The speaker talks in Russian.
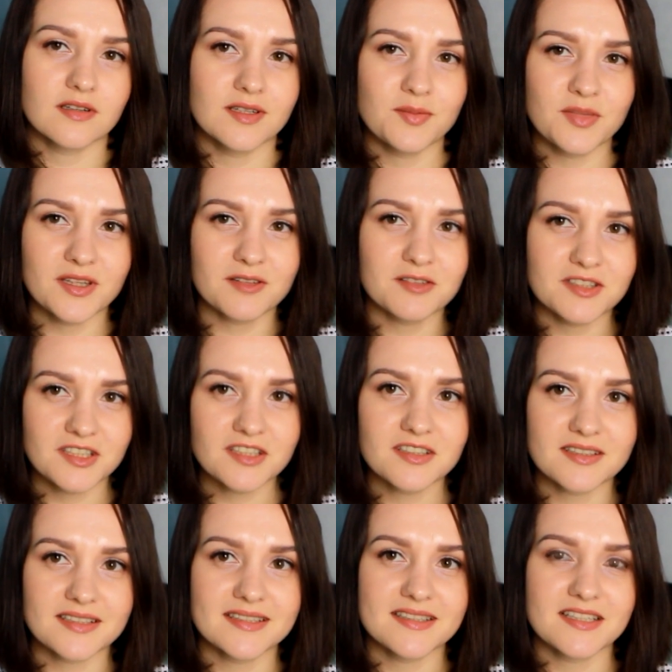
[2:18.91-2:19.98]
Именно вот
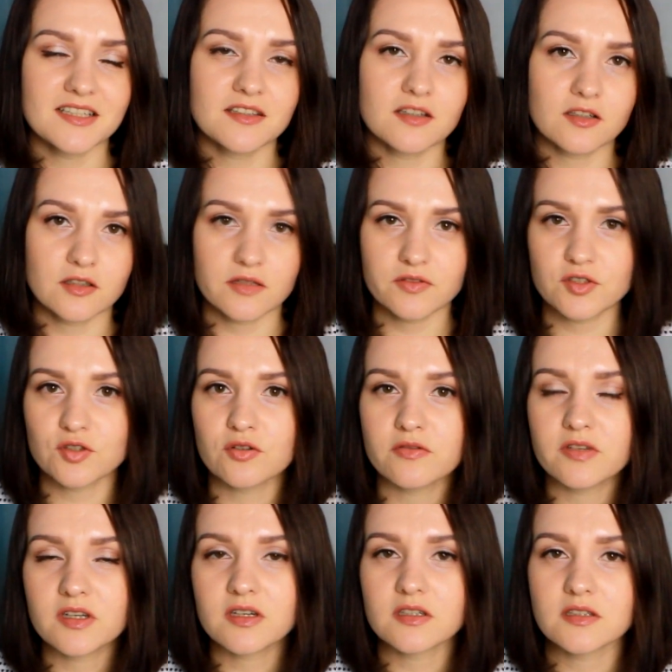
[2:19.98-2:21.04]
этот оттенок на все
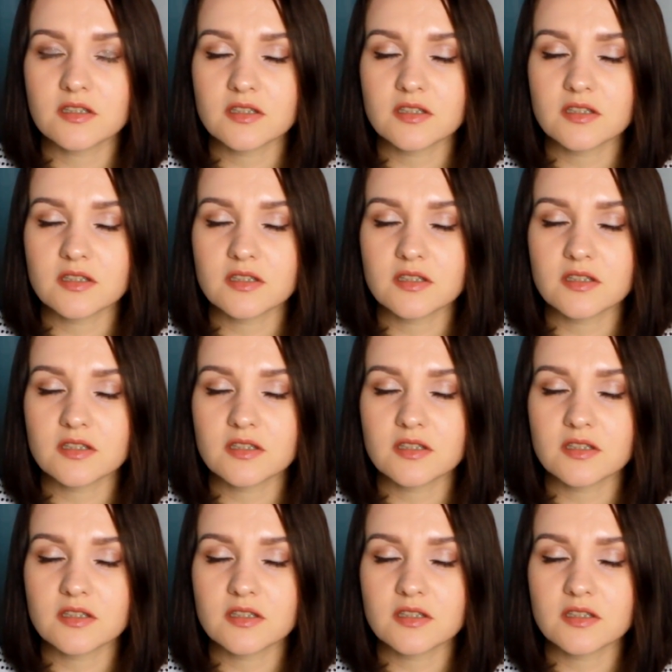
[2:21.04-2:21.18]
веко